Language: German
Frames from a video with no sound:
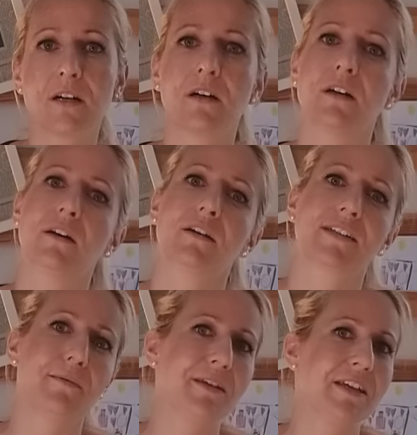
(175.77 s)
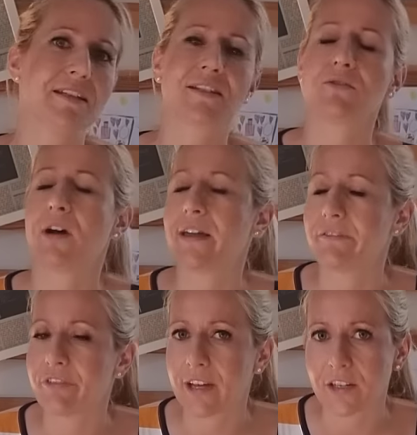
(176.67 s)
Oh, der Micky ist so
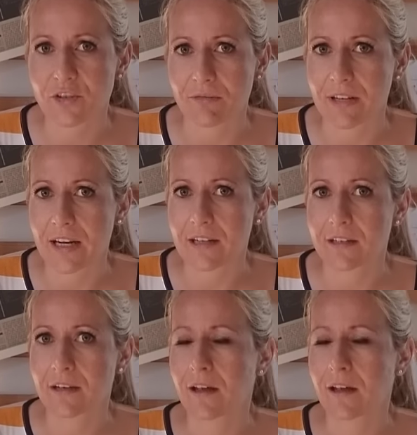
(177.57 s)
ein Fan schon ja, wieder, ne?